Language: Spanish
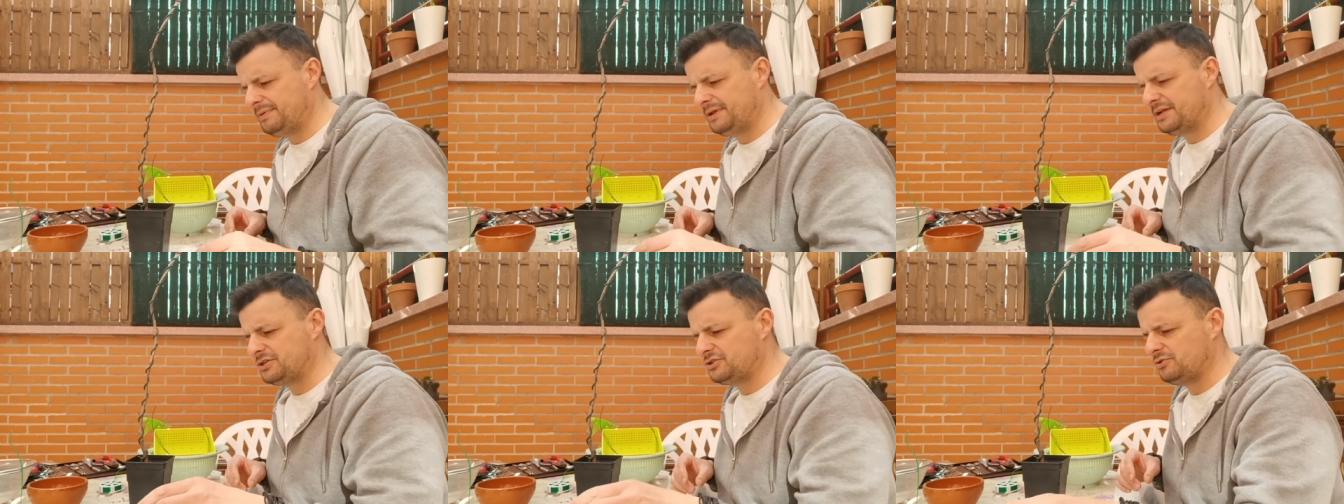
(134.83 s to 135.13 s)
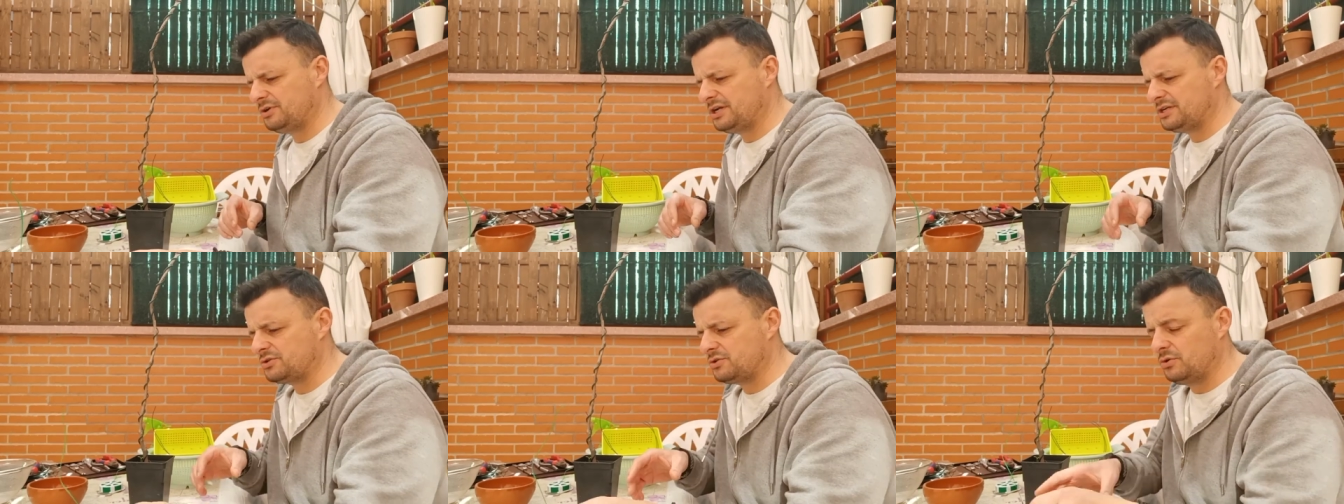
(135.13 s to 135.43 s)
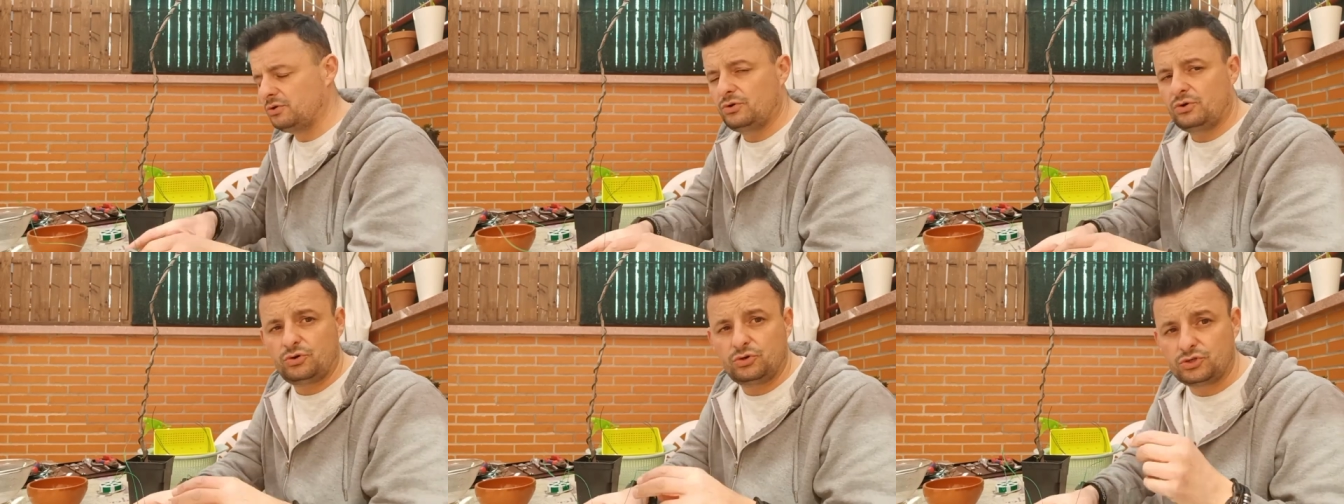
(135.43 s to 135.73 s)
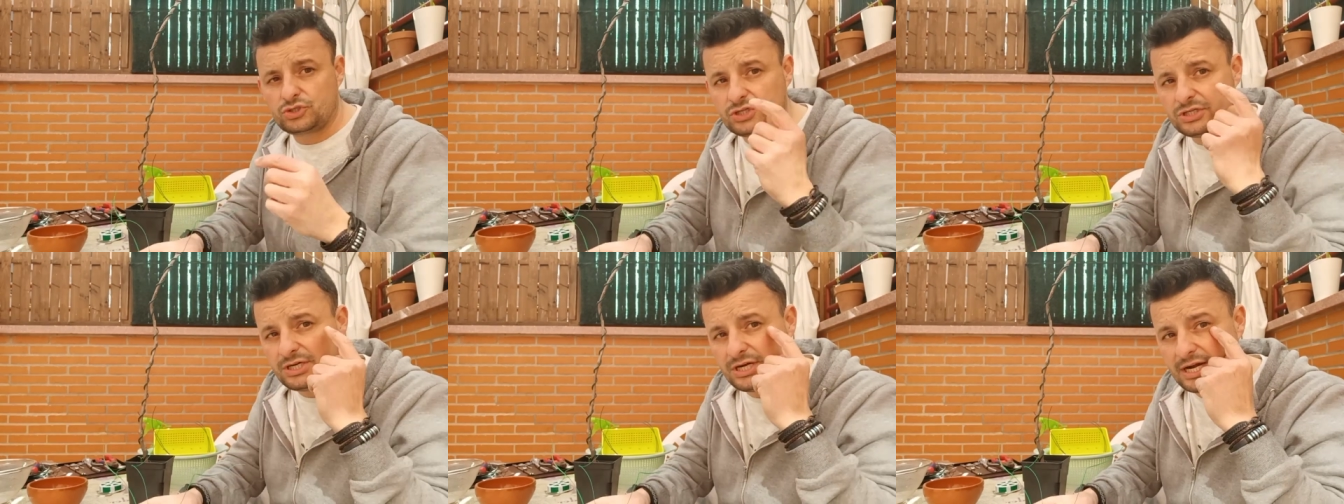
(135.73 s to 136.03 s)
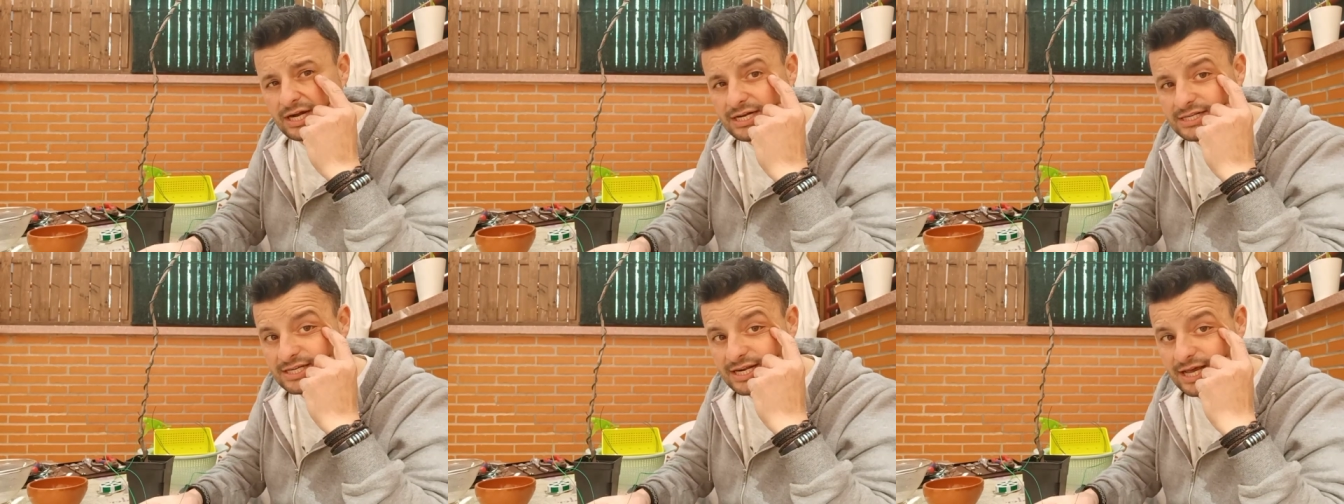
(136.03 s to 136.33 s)
personas con ojos
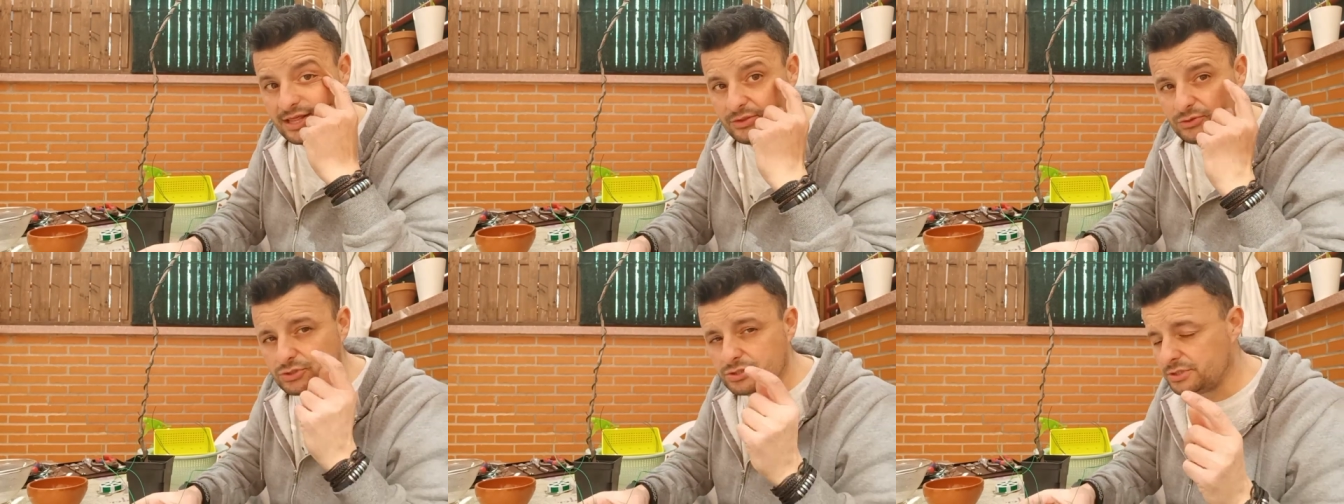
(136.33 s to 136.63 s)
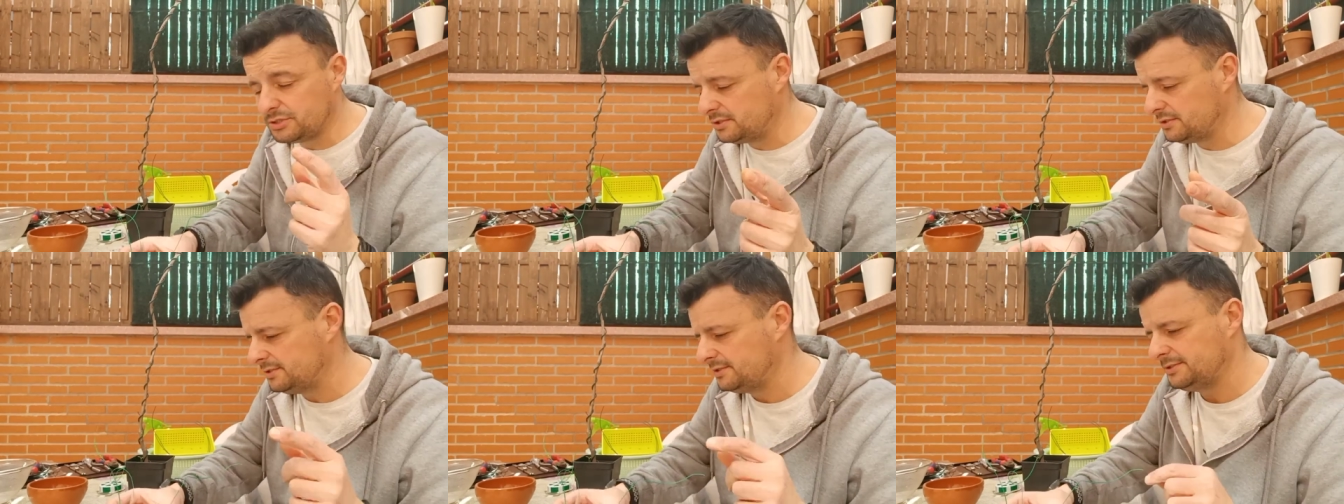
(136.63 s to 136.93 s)
rasgados